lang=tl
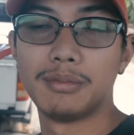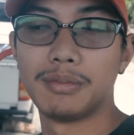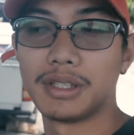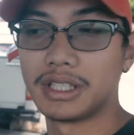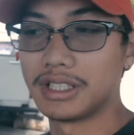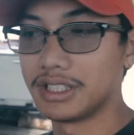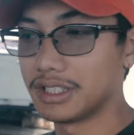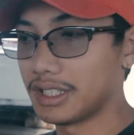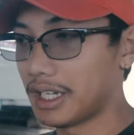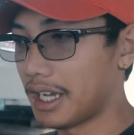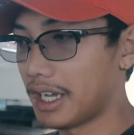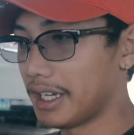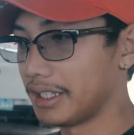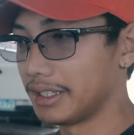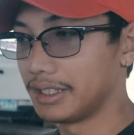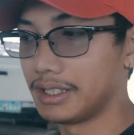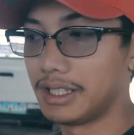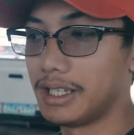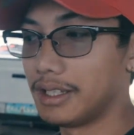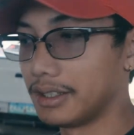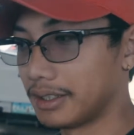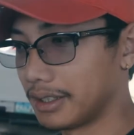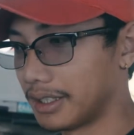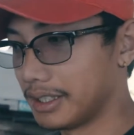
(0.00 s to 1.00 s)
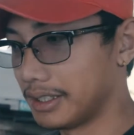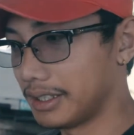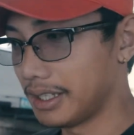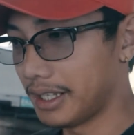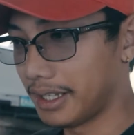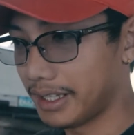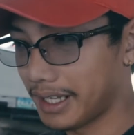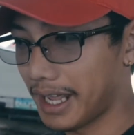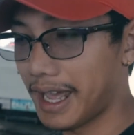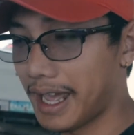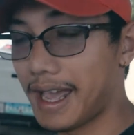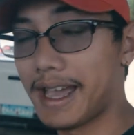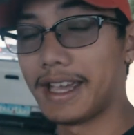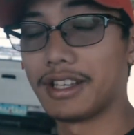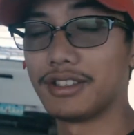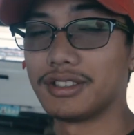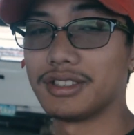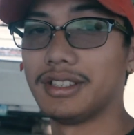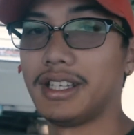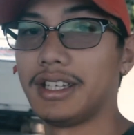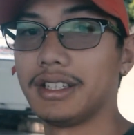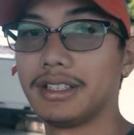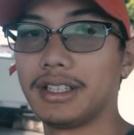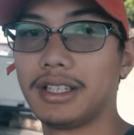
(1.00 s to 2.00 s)
pa rin siya kahit inaayos
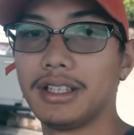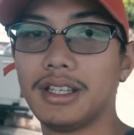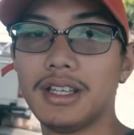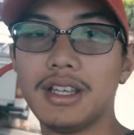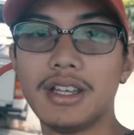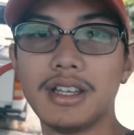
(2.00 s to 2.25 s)
natin.